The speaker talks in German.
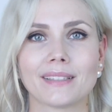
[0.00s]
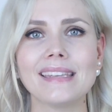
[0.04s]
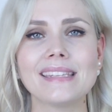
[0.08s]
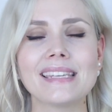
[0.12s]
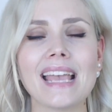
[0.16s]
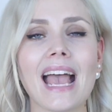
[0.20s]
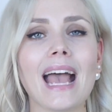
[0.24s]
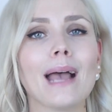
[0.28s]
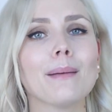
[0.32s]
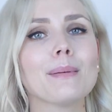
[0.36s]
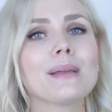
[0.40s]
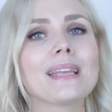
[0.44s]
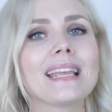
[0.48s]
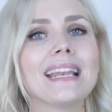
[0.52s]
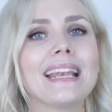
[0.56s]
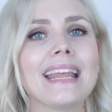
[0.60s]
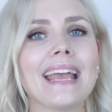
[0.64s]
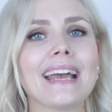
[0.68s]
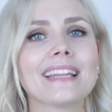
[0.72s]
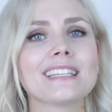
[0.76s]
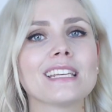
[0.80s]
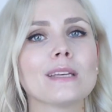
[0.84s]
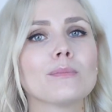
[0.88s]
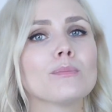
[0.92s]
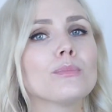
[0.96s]
Ich habe
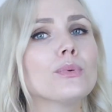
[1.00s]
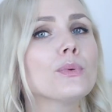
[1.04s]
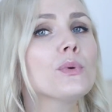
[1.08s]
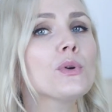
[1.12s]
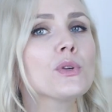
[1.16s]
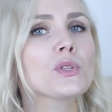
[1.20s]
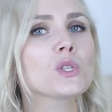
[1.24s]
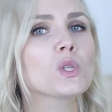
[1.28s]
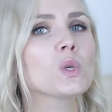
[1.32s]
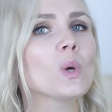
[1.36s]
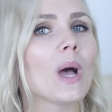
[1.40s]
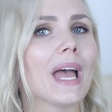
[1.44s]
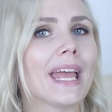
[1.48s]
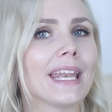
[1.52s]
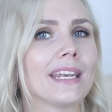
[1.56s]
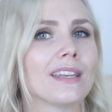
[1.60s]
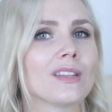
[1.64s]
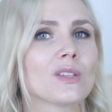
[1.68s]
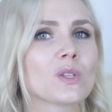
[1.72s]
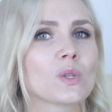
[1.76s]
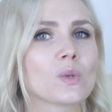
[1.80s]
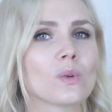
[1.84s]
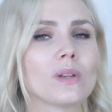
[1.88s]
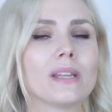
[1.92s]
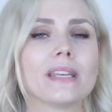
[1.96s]
gelernt, ein Buch zu
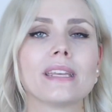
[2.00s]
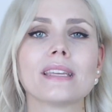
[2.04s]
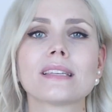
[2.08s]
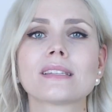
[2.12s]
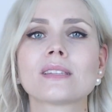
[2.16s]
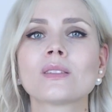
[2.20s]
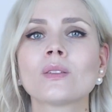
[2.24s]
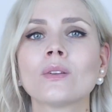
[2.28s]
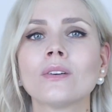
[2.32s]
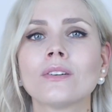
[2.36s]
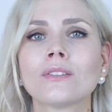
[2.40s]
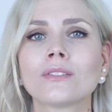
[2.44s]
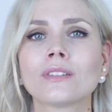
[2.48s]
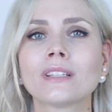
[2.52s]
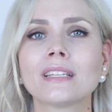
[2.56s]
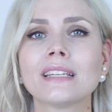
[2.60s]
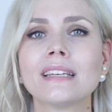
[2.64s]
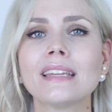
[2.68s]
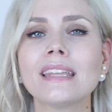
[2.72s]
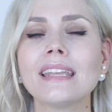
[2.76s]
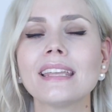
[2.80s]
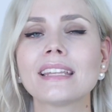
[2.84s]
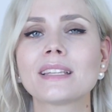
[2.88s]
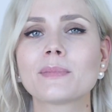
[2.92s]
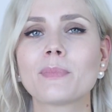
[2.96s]
Ende zu lesen und
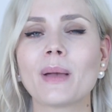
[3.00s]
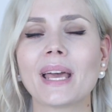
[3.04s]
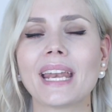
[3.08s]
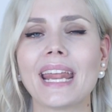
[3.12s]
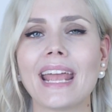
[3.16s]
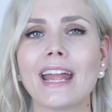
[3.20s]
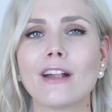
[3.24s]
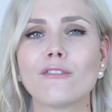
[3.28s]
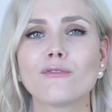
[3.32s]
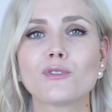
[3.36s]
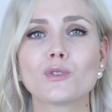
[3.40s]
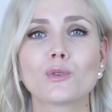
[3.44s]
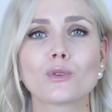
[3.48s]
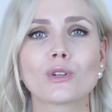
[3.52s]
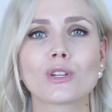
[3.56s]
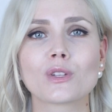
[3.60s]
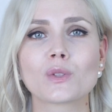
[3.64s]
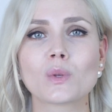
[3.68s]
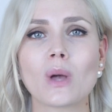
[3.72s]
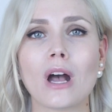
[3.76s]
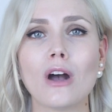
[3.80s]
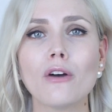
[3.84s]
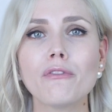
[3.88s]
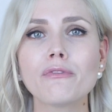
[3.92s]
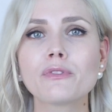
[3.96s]
nicht bei der Hälfte oder
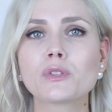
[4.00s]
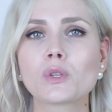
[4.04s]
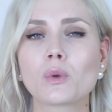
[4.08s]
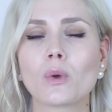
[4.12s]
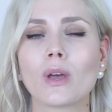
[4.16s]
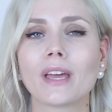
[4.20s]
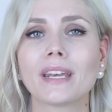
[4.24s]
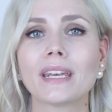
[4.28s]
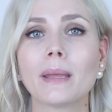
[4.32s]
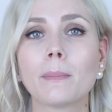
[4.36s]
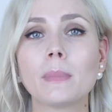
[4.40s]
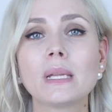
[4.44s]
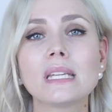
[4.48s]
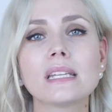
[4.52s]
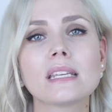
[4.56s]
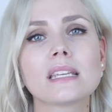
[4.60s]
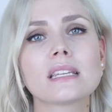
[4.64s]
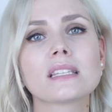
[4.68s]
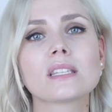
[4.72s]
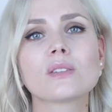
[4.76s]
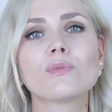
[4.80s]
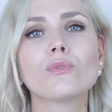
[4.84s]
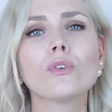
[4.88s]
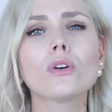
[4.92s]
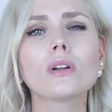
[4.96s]
so aufzuhören, damit ich
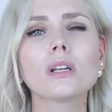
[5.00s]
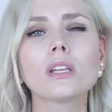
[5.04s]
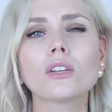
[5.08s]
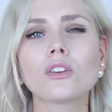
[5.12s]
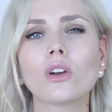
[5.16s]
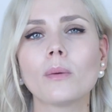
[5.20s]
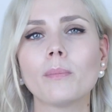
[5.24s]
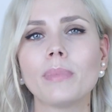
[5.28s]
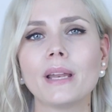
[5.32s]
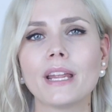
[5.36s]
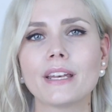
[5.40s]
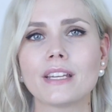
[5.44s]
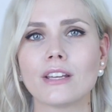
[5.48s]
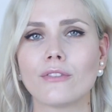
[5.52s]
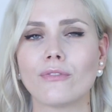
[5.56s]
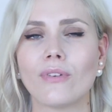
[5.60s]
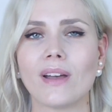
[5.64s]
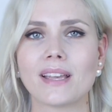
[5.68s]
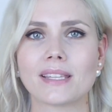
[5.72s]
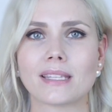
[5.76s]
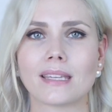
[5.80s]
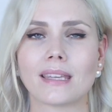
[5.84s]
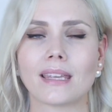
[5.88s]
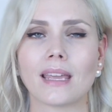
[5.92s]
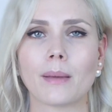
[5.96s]
es wirklich komplett
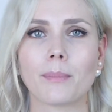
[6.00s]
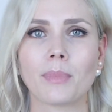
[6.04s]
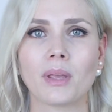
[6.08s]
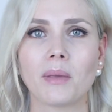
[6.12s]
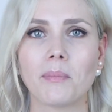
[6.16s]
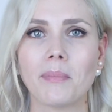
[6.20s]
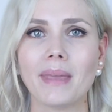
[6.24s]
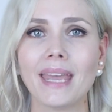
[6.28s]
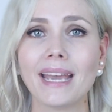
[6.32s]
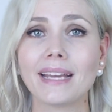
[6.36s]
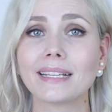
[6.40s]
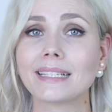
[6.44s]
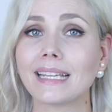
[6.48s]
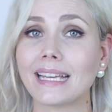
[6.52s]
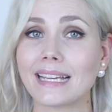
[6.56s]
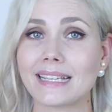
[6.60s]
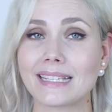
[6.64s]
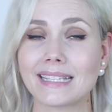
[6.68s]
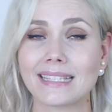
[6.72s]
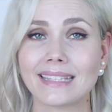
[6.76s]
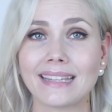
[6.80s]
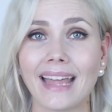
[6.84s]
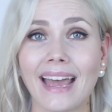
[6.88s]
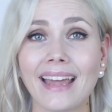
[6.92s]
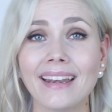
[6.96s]
erfasse. Ich habe gemerkt,
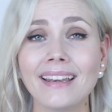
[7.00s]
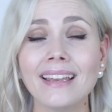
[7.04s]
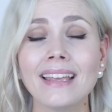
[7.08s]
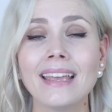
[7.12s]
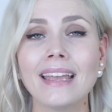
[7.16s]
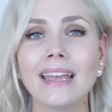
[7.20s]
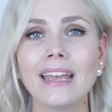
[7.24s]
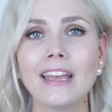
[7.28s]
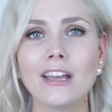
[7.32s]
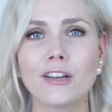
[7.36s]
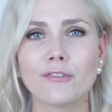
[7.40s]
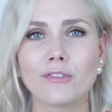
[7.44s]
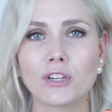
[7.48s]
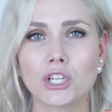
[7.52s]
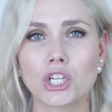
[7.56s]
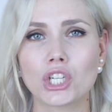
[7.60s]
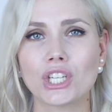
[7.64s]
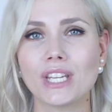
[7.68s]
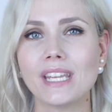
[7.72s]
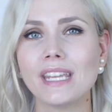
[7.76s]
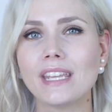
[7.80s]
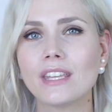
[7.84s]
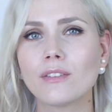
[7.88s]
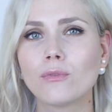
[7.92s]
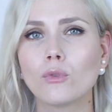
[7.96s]
erst dann
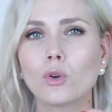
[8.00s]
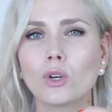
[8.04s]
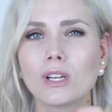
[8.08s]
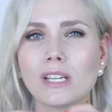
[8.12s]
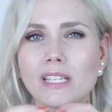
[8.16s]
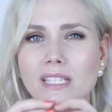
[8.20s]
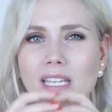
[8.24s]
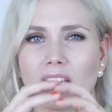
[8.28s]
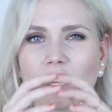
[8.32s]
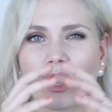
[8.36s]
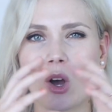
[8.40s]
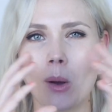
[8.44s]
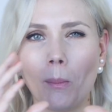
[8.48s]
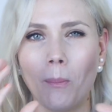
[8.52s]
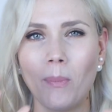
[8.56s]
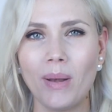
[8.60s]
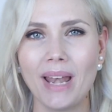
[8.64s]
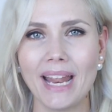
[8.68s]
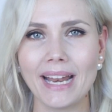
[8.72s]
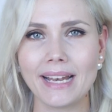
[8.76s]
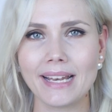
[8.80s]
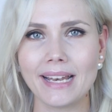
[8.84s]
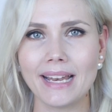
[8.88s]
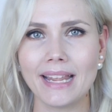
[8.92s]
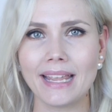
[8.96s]
verstehe ich wirklich den
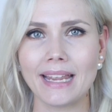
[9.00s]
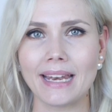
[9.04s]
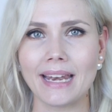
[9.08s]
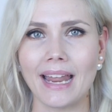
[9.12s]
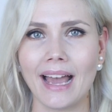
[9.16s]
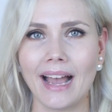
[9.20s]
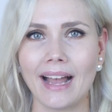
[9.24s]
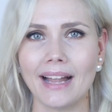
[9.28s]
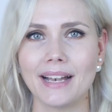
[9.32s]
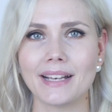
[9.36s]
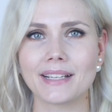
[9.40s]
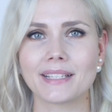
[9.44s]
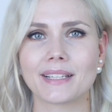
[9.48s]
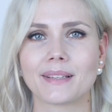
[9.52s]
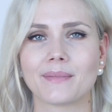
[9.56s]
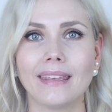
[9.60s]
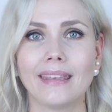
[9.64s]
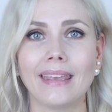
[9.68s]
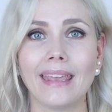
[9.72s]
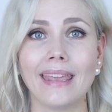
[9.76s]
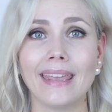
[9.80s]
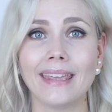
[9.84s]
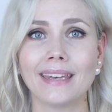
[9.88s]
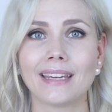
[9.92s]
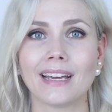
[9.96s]
kompletten Inhalt.
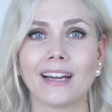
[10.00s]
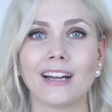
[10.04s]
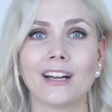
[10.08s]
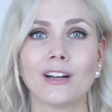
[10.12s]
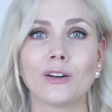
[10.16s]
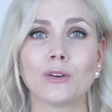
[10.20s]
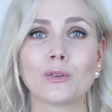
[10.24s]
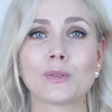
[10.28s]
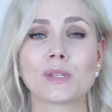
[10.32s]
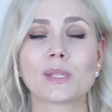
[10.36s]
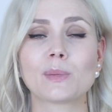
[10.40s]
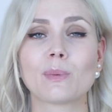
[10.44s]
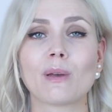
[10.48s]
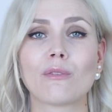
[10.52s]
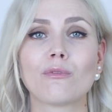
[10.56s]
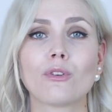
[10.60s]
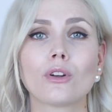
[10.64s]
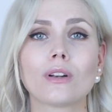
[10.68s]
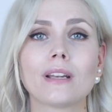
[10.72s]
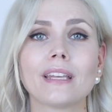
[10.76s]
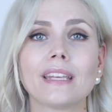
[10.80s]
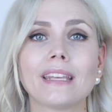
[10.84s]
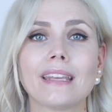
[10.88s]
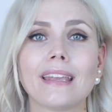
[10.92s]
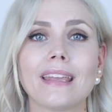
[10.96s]
Jeder, und zwar
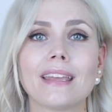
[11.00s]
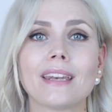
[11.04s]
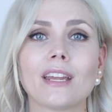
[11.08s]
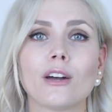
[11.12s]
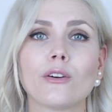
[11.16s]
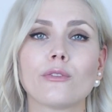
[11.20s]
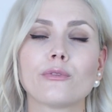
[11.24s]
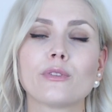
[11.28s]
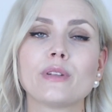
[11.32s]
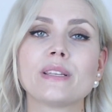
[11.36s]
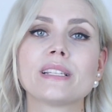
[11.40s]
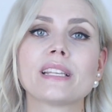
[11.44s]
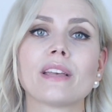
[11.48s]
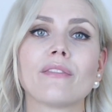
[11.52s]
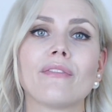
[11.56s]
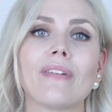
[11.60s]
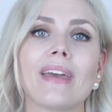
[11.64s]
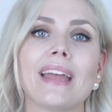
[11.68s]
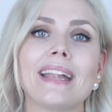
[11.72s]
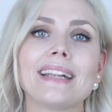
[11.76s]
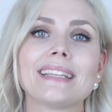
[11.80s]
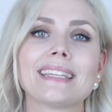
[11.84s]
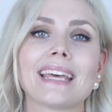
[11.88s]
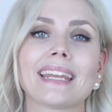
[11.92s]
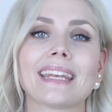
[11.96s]
wirklich jeder auf dieser
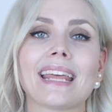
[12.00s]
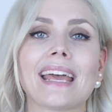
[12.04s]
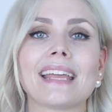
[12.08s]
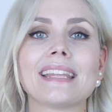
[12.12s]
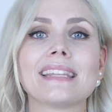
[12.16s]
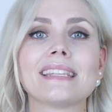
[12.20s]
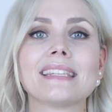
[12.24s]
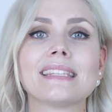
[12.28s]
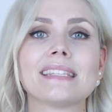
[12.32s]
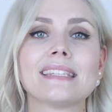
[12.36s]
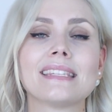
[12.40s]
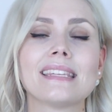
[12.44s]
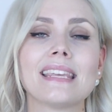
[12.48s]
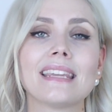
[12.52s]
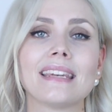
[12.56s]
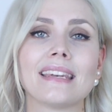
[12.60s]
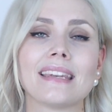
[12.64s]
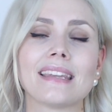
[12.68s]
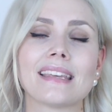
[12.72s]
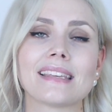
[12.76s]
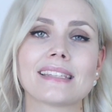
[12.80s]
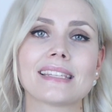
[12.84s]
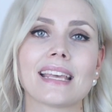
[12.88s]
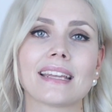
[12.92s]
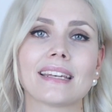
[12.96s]
Welt, hat einen
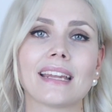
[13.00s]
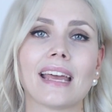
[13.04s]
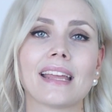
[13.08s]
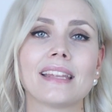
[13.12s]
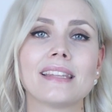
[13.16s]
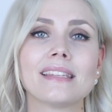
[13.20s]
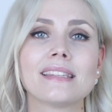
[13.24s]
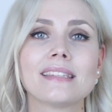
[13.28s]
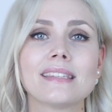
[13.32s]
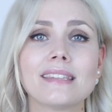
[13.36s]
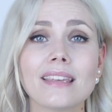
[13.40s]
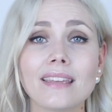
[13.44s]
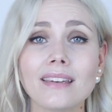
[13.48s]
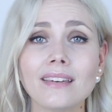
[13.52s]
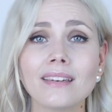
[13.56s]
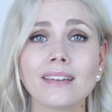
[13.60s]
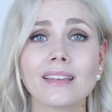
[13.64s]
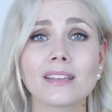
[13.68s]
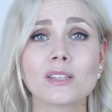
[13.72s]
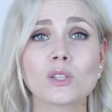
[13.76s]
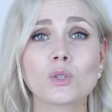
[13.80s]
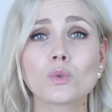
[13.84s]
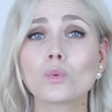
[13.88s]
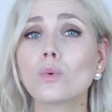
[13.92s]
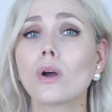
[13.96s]
Sinn. Es hat einen Sinn,
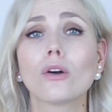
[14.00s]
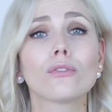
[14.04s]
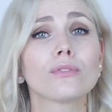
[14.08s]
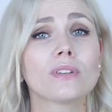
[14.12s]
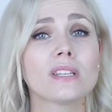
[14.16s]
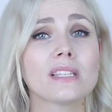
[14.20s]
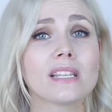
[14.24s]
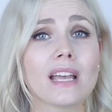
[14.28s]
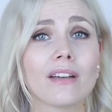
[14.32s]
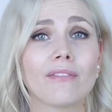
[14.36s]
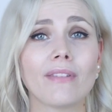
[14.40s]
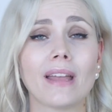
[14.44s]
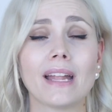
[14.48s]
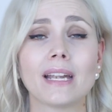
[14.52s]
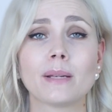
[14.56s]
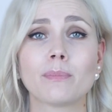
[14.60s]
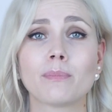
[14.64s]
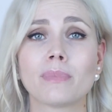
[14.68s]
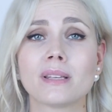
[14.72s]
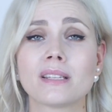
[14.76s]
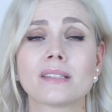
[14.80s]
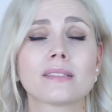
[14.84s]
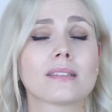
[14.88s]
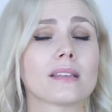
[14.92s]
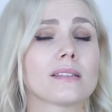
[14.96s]
dass du auf dieser Welt
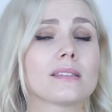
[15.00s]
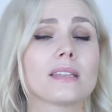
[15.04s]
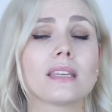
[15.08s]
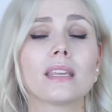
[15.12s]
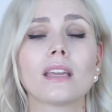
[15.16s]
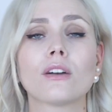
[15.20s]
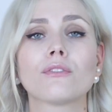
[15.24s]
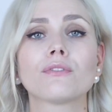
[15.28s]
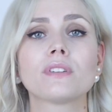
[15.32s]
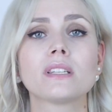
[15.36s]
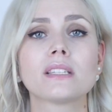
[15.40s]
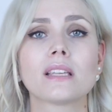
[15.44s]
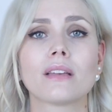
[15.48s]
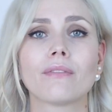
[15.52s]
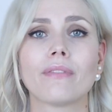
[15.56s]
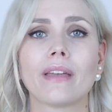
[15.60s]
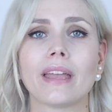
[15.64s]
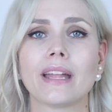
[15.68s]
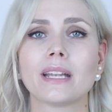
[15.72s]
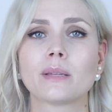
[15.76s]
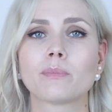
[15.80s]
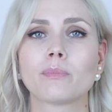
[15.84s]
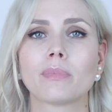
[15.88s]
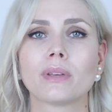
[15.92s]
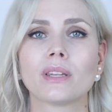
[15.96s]
bist, dass ich auf dieser
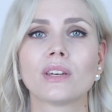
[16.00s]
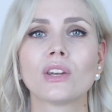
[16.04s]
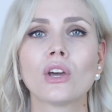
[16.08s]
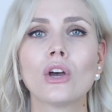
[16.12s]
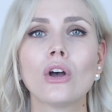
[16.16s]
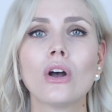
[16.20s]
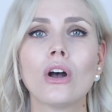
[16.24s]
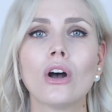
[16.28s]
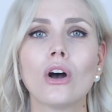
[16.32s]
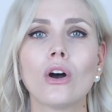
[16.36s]
Welt bin.